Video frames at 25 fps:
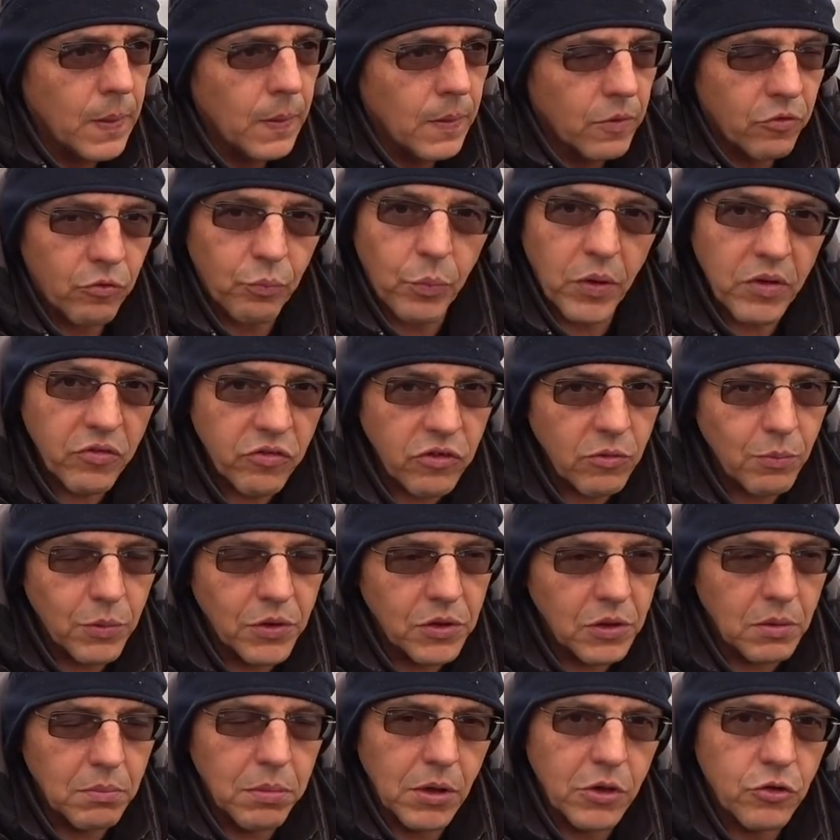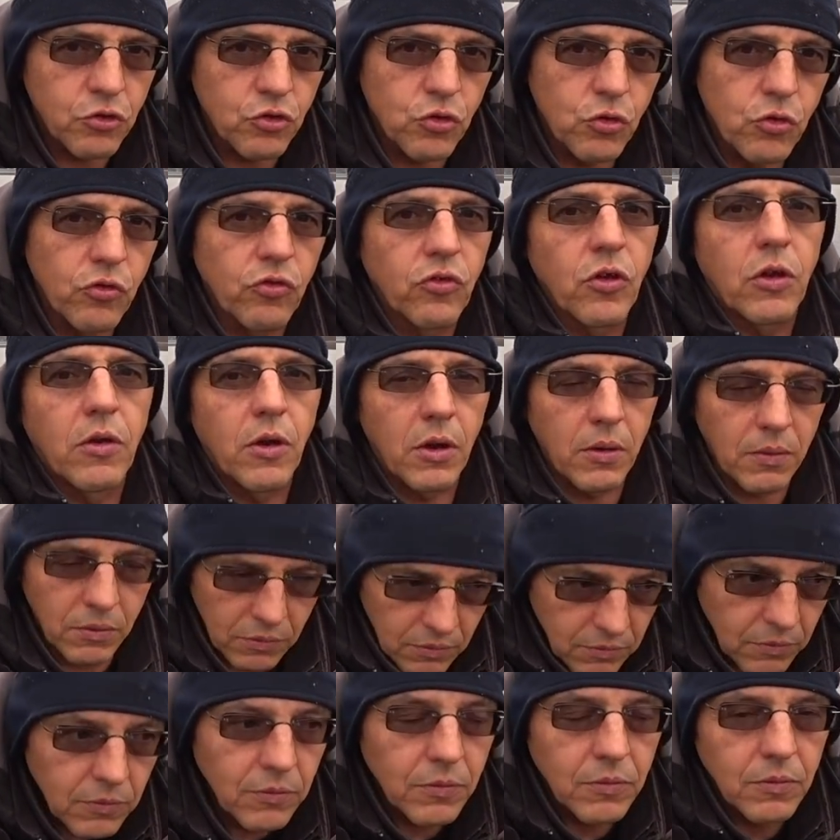Спасибо тебе большое за
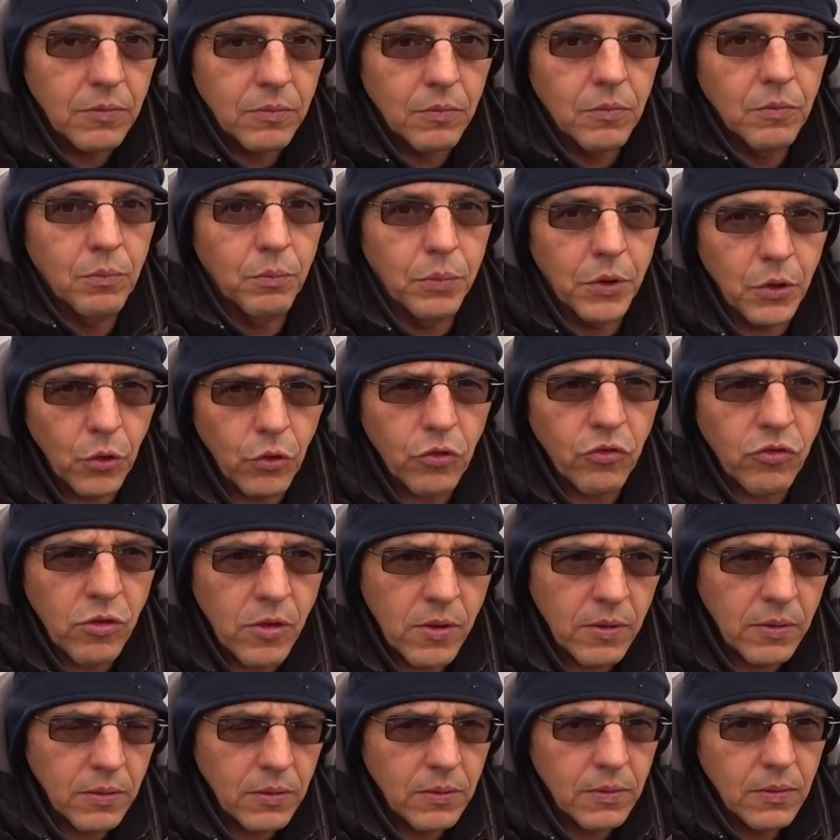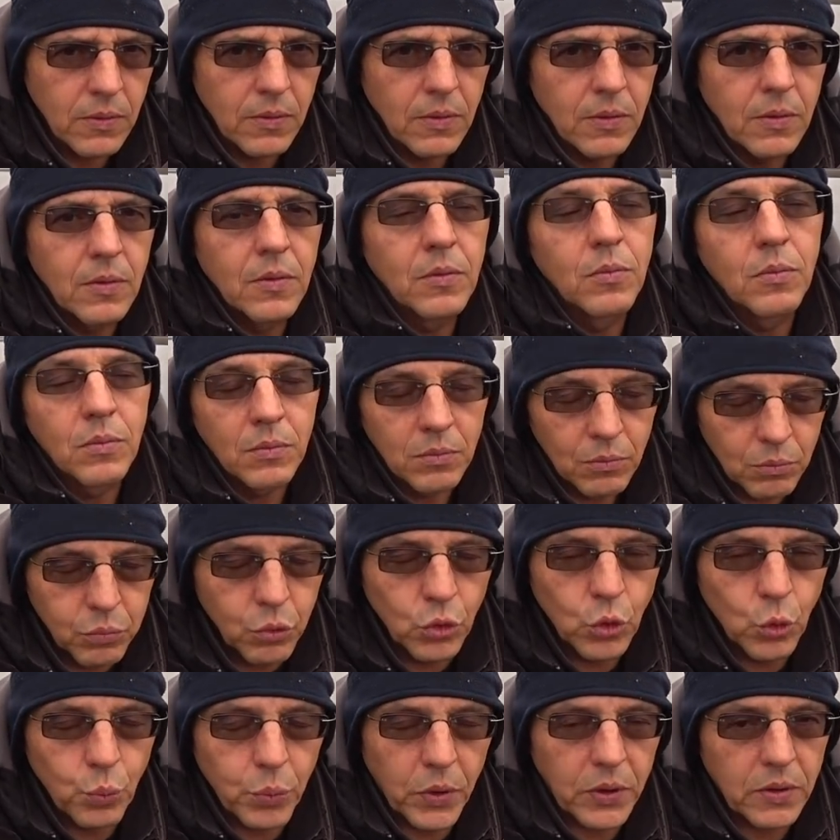блесна.
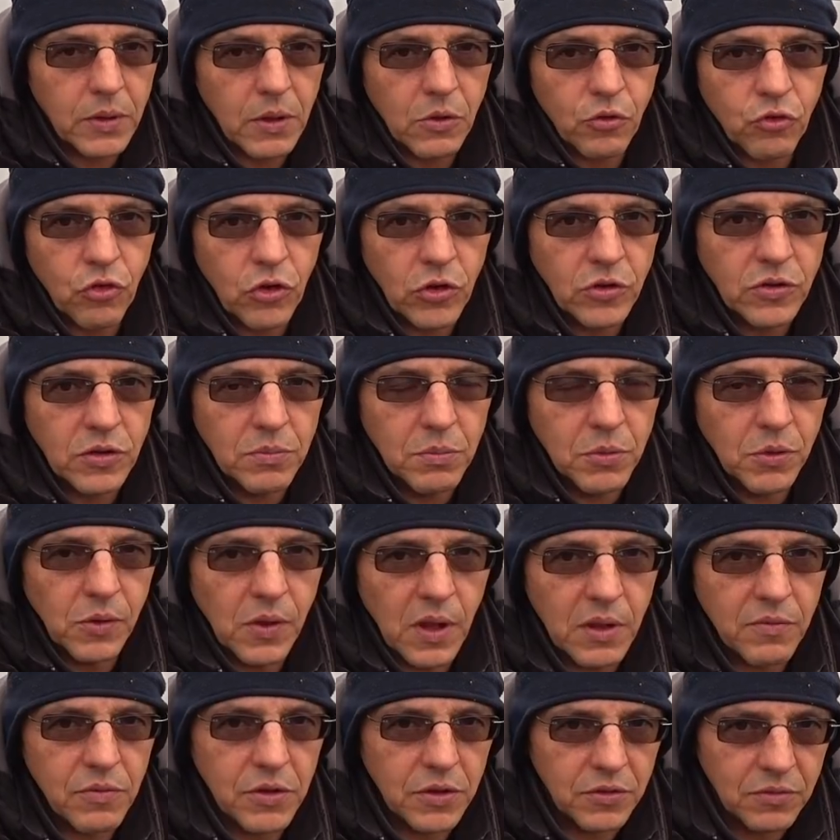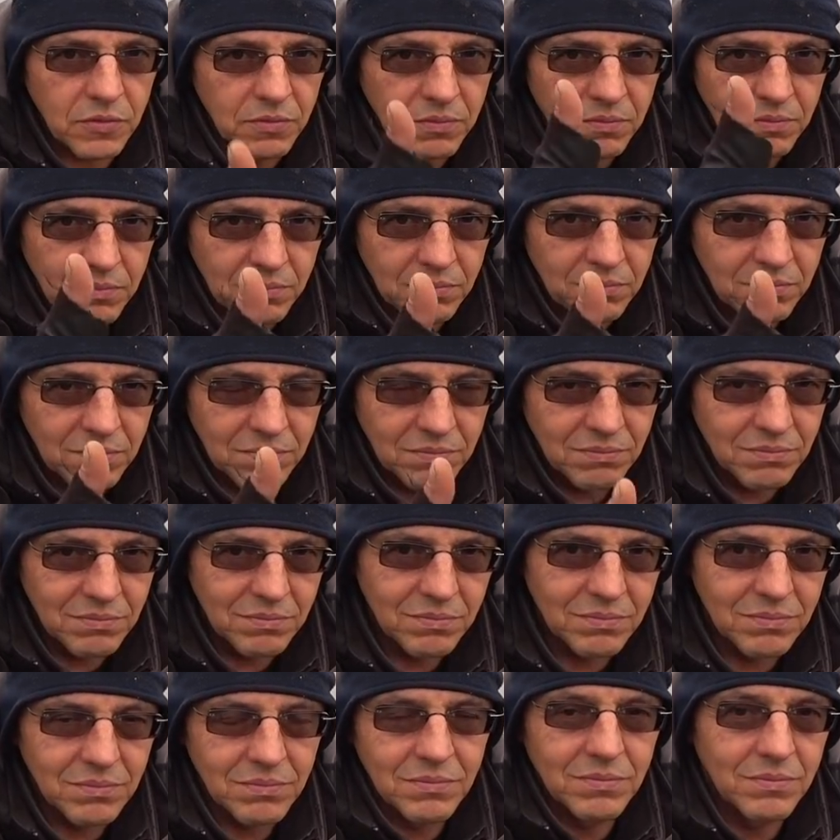Буду продолжать ими ловить.
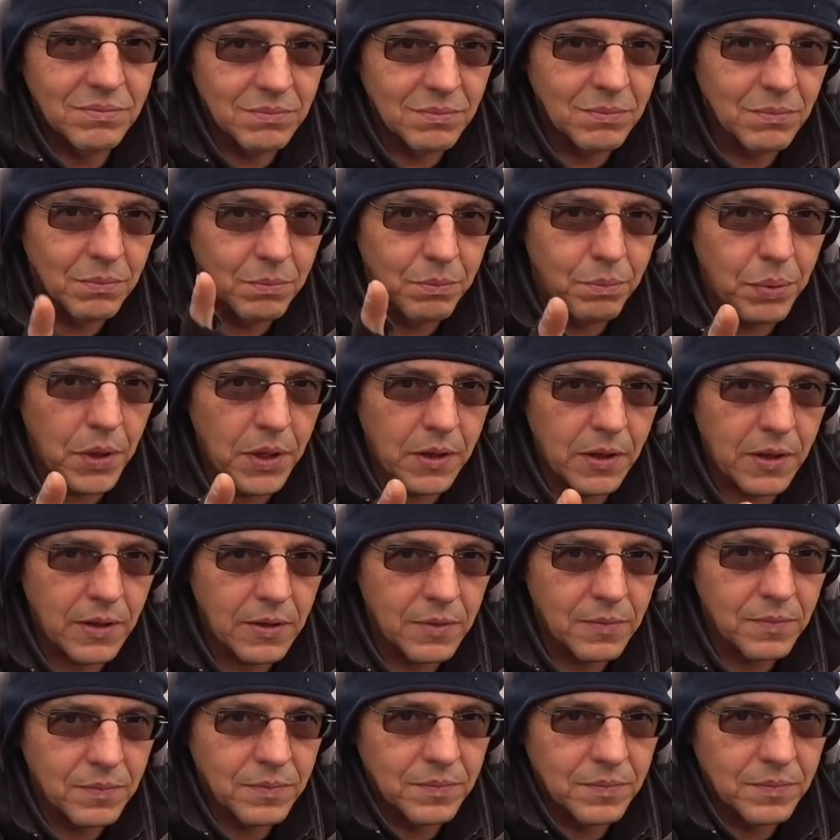Пока.